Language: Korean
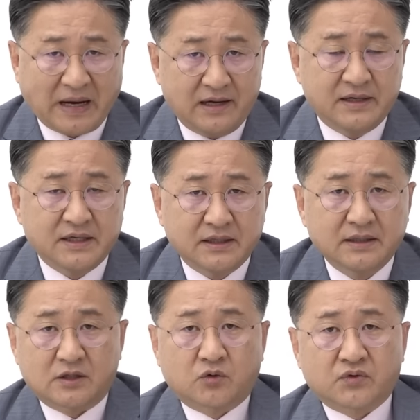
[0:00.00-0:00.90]
빨리
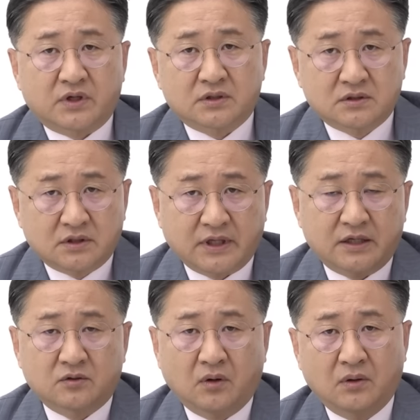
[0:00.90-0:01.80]
대통령을
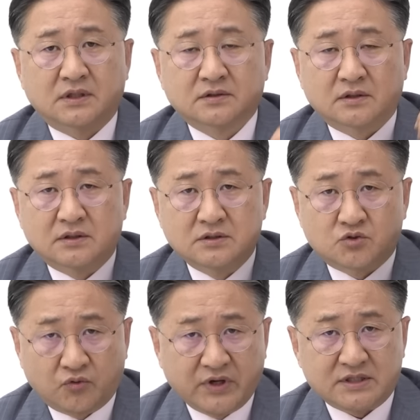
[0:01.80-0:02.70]
끌어내리고 선거를
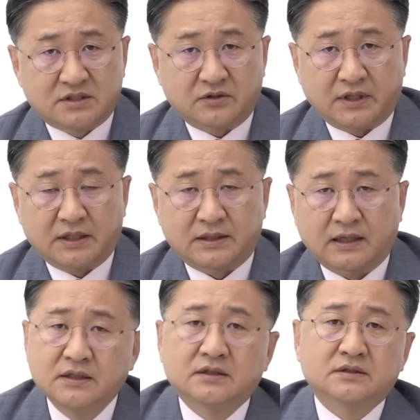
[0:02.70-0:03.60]
조기에 치러야
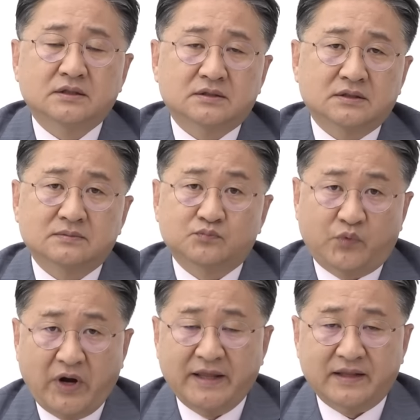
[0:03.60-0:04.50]
되겠다, 이런 어떤
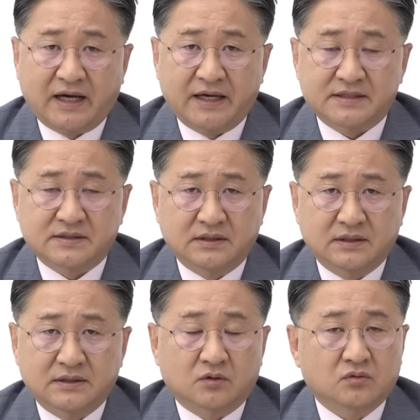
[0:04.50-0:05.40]
플랜
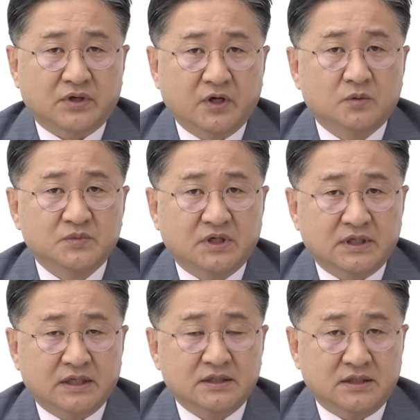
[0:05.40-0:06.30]
하에서 결국
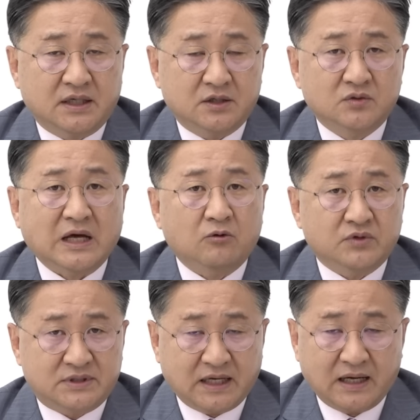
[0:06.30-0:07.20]
계엄령이라는 이야기도
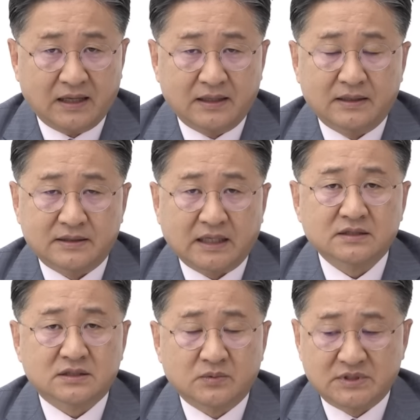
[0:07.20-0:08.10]
나오고
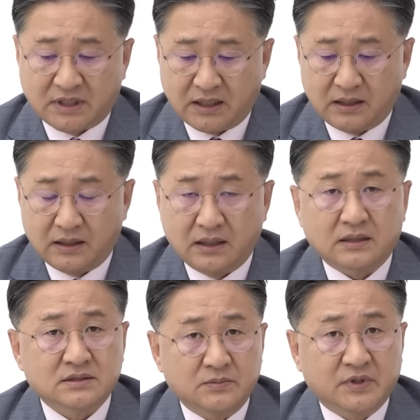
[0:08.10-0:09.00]
있다라는 점을 제가
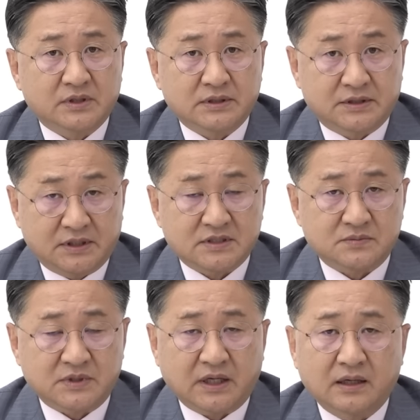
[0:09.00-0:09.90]
설명을
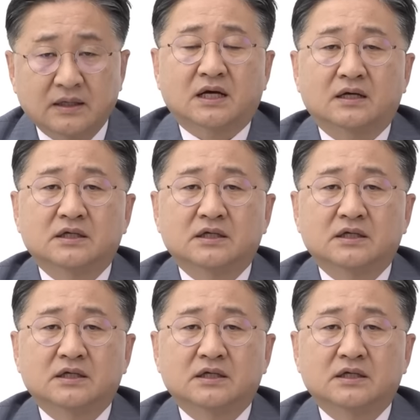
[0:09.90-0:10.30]
드리겠습니다. 자,